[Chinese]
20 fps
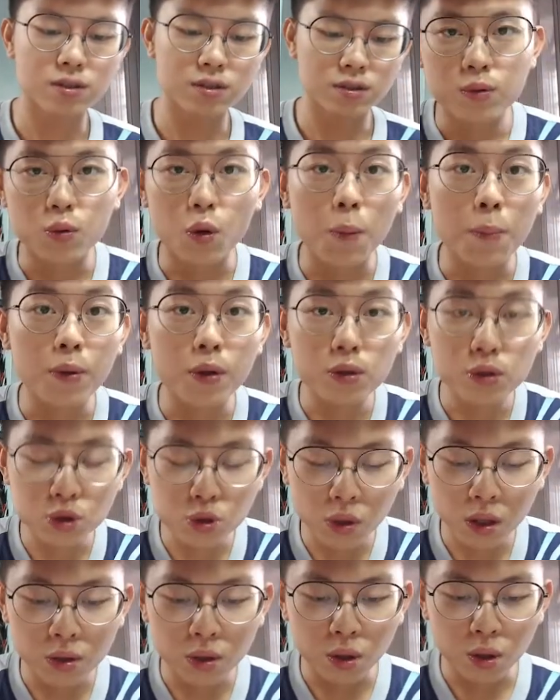我不用
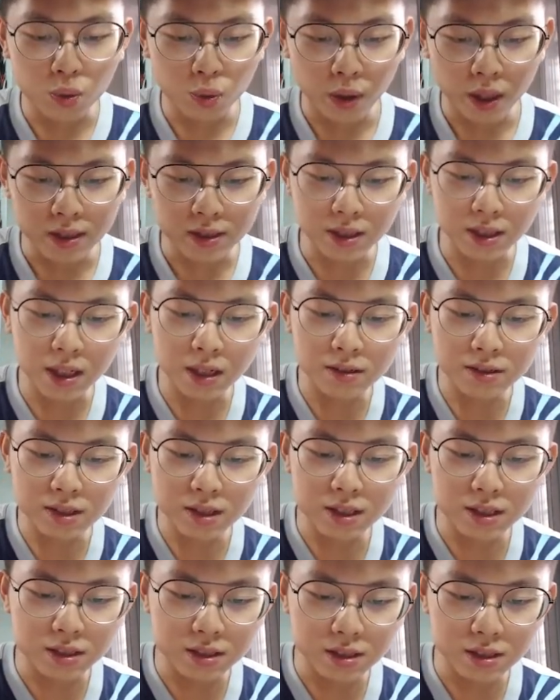算哦，我也知道这
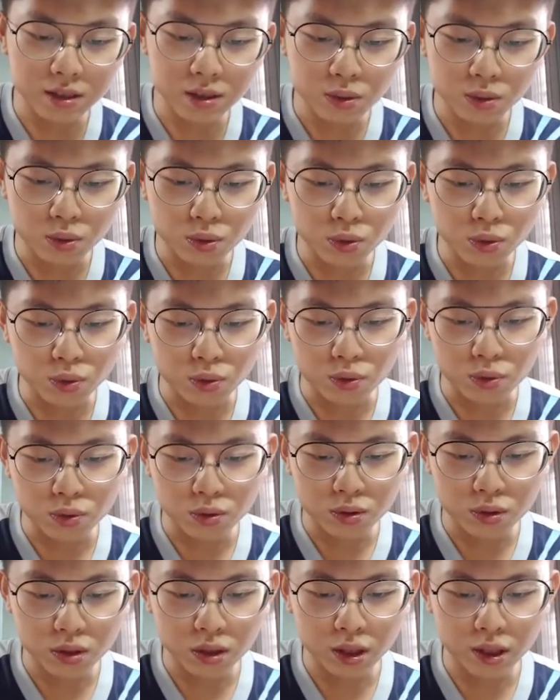里是五
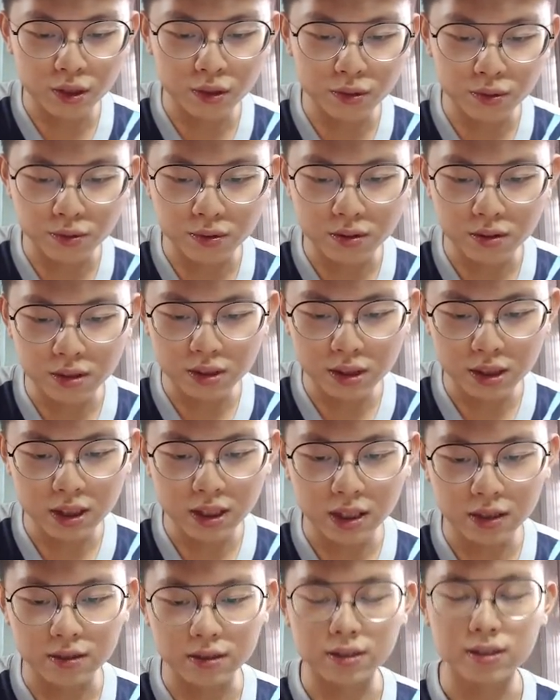六七
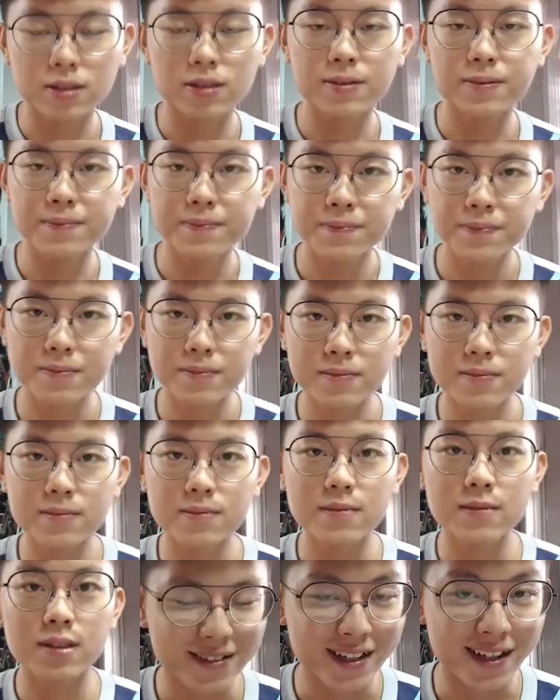啊。
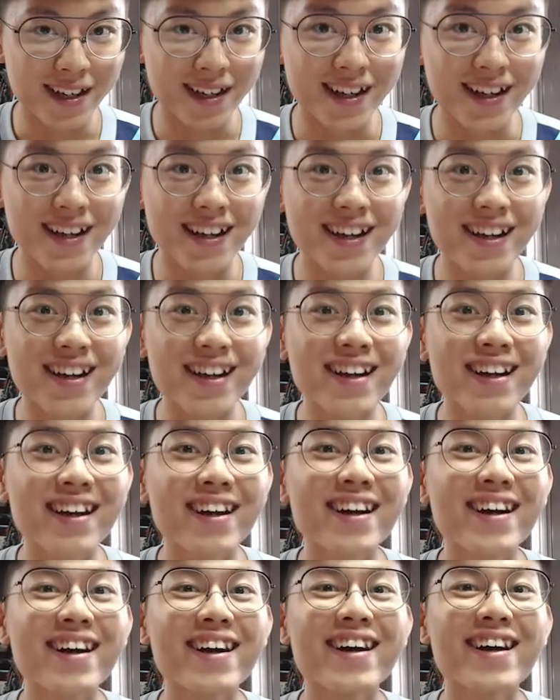啊，
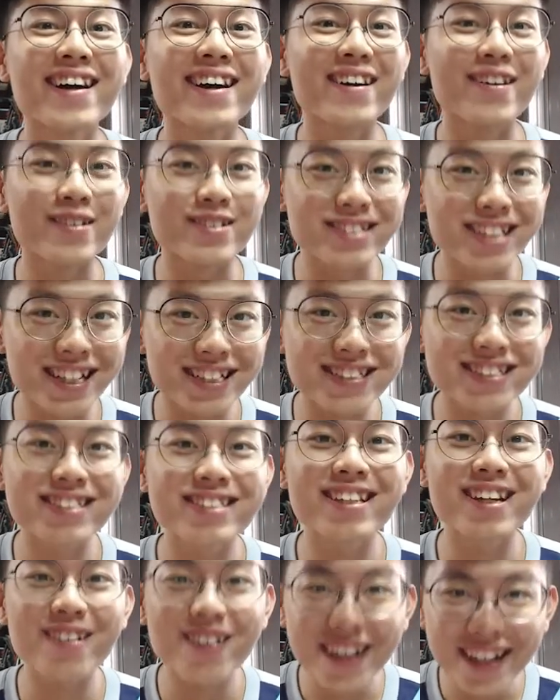我这样知
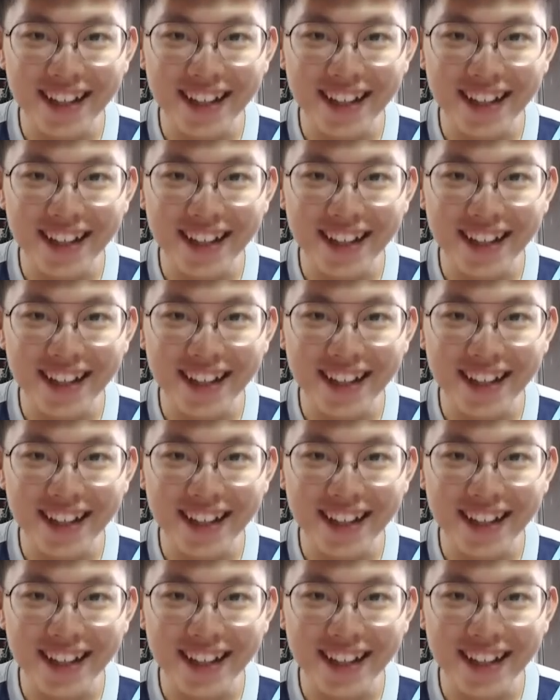道嘞？